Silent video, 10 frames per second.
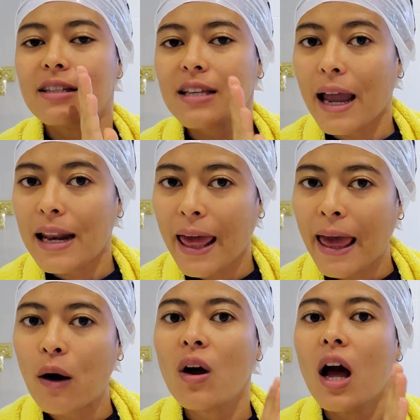ใช้
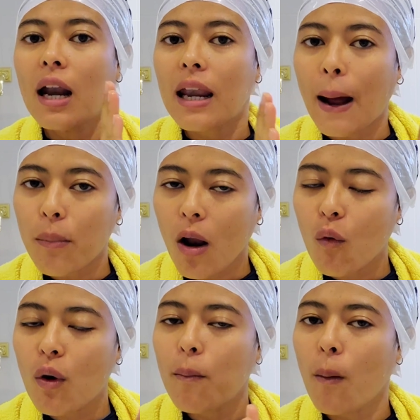แล้วรับรอง
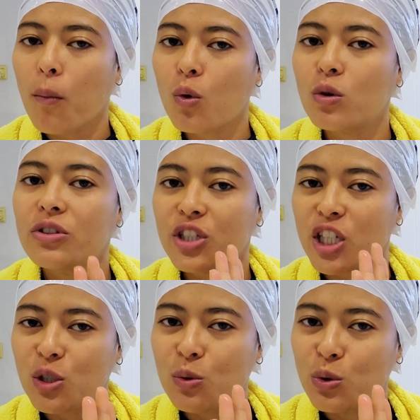ว่าผมคุณจะ
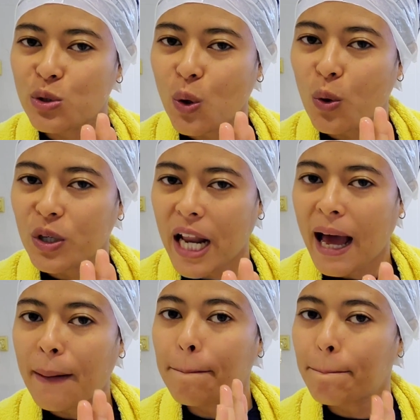อยู่ทรง
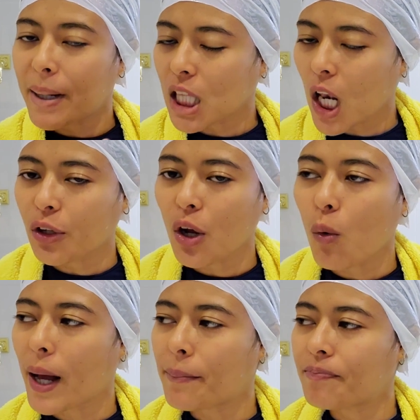นานไปตลอดทั้ง
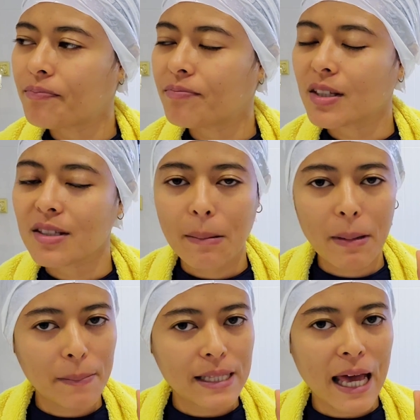วันำห
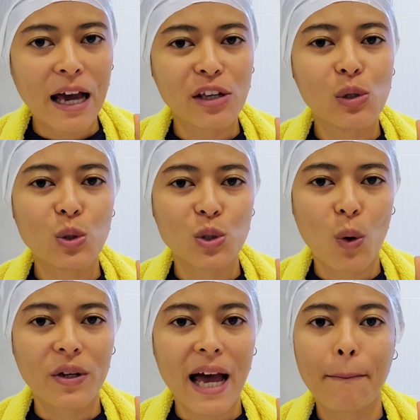รับสาอยู่ทร
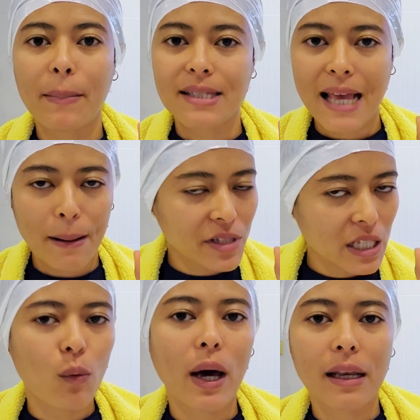งนานไป
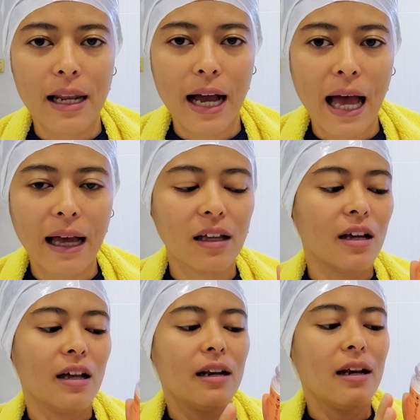3-4 วันเลยละค่ะ
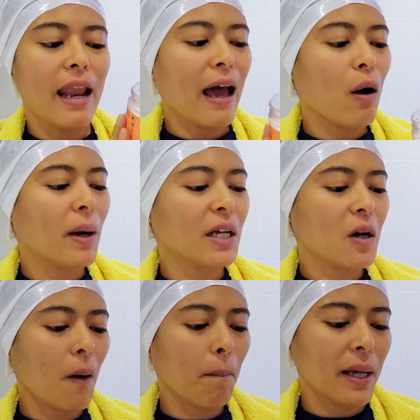แล้วมัน
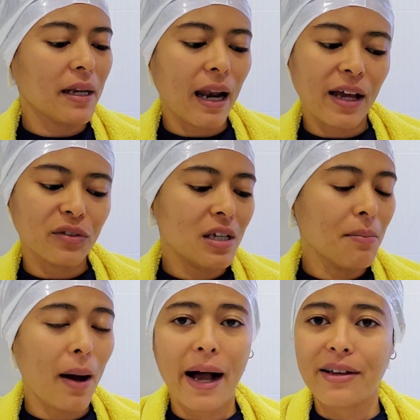ก็เป็นอะไรที่
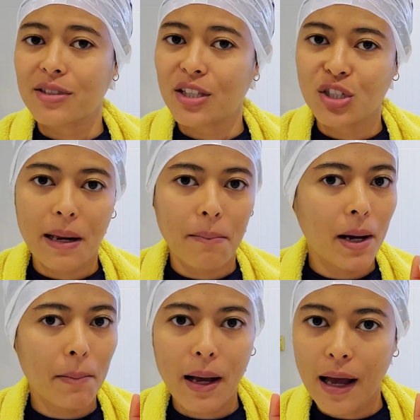มหัศจรรย์
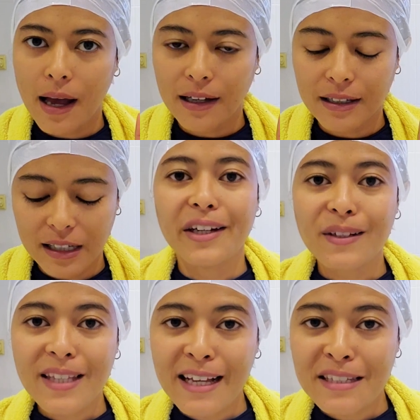มากๆ เดี๋ย
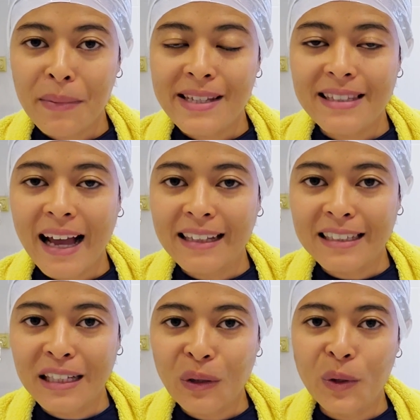วสาจะมาสาธิ
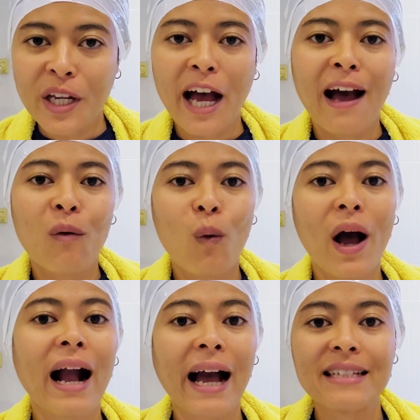ตให้ดูนะคะว่า
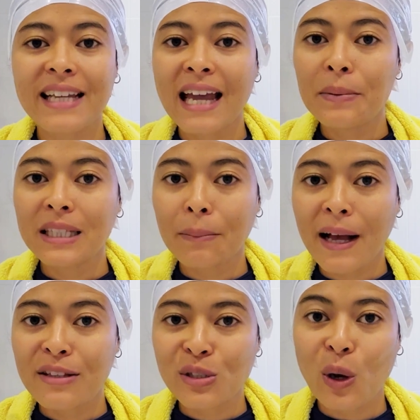การใช้ผลิต
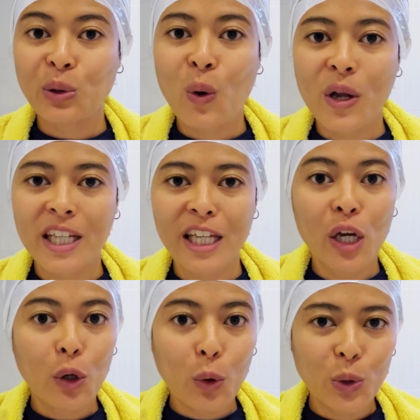ภัณฑ์ 2 ตัวนี้
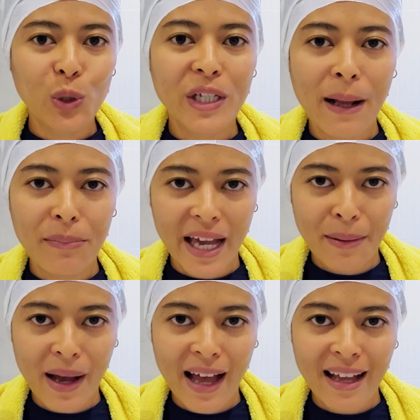คุณต้องทำยังไง
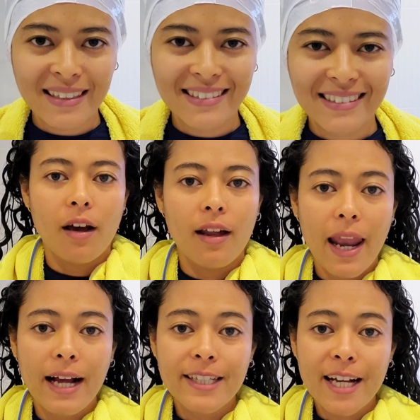บ้าง ห
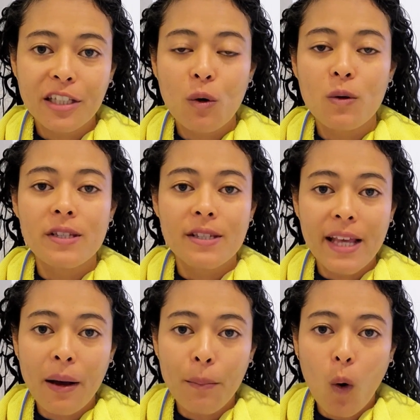ลังจากที่คุณส
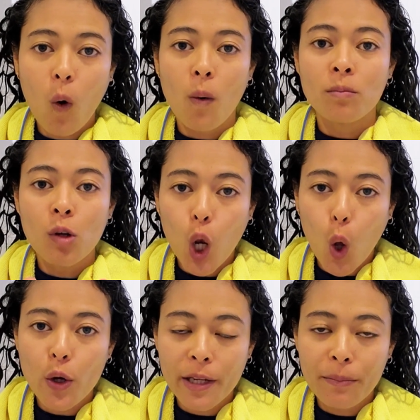ระผมล
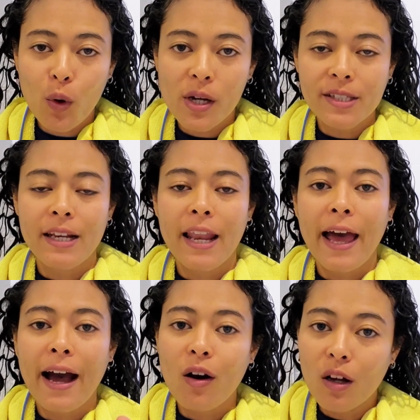งครีมนวดเสร็จ
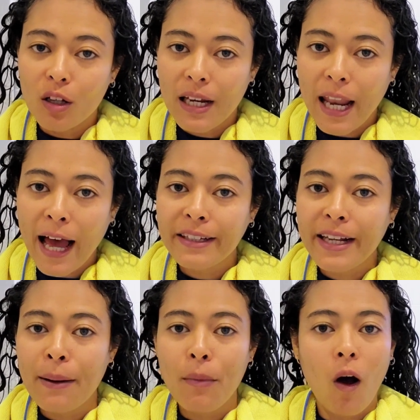แล้ว ล้าง
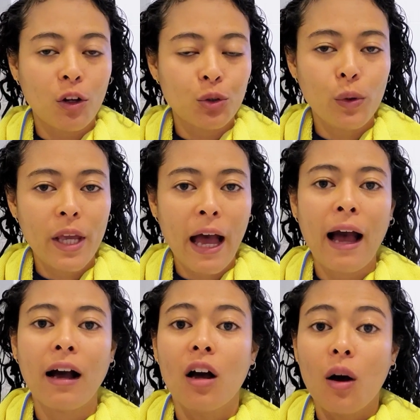น้ำออกทุกอย่า
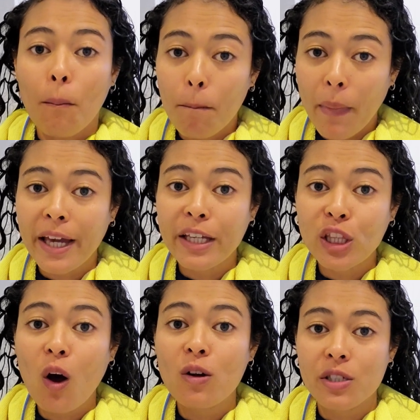ง ไม่
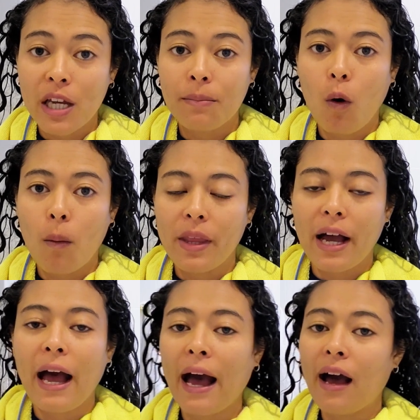ต้องเช็ดผม
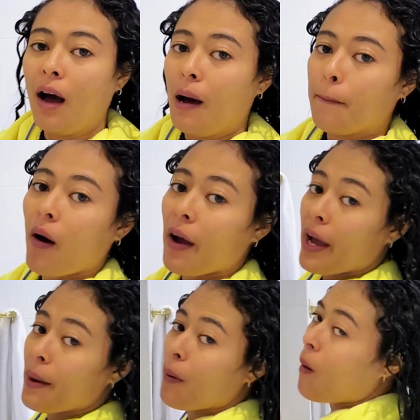นะคะ ปล่อยให้ผ